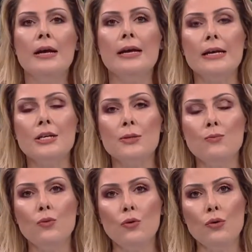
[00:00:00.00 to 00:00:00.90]
E,
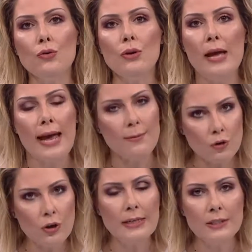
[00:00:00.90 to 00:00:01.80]
şimdi bugün hem
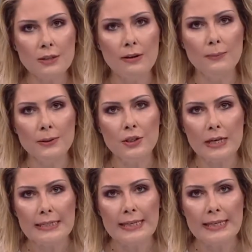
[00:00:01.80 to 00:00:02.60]
sorularınızı cevaplayacağız.